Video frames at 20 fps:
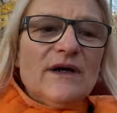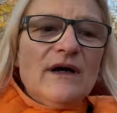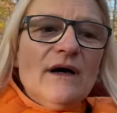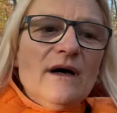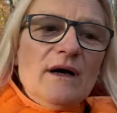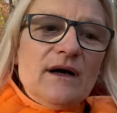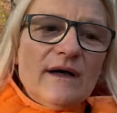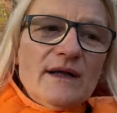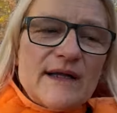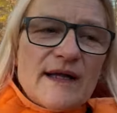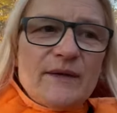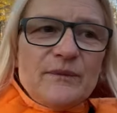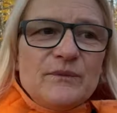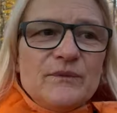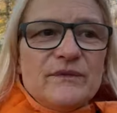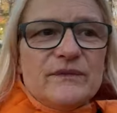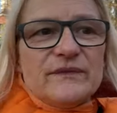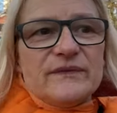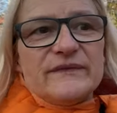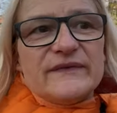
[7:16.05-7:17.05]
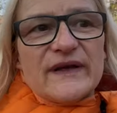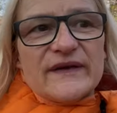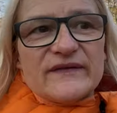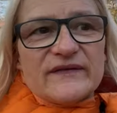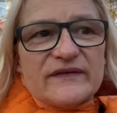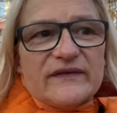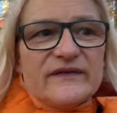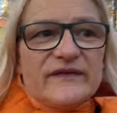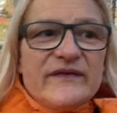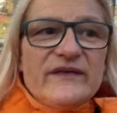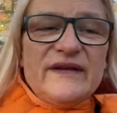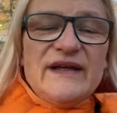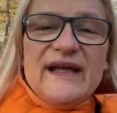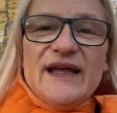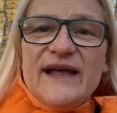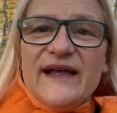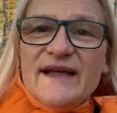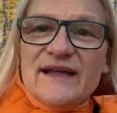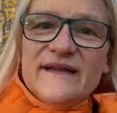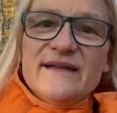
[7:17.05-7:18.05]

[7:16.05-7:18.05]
oh, dann, das ginge,